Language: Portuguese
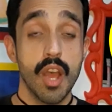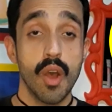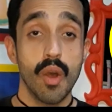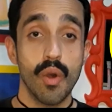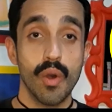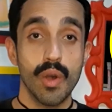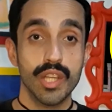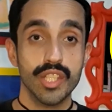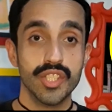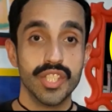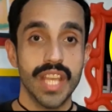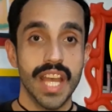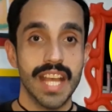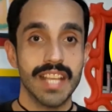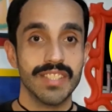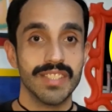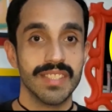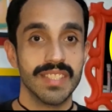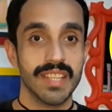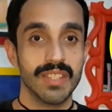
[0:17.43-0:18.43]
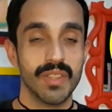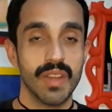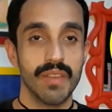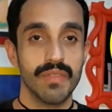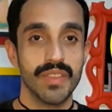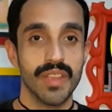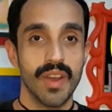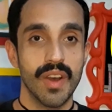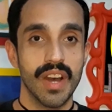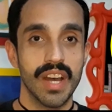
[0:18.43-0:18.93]
Hoje, às
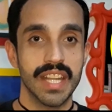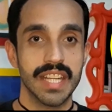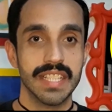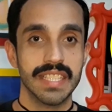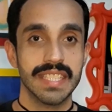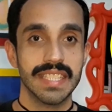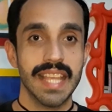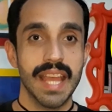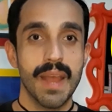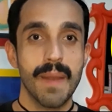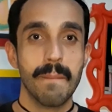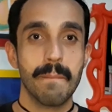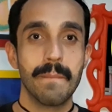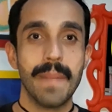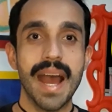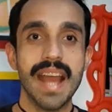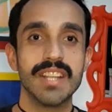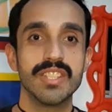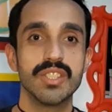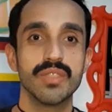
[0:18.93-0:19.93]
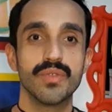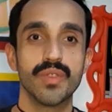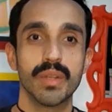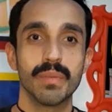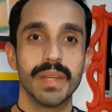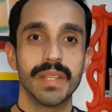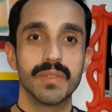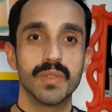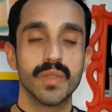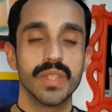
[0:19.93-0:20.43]
19 horas, baile de
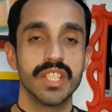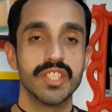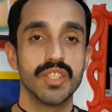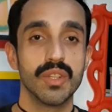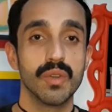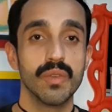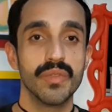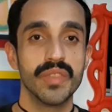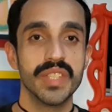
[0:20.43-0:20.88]
formatura de Luffy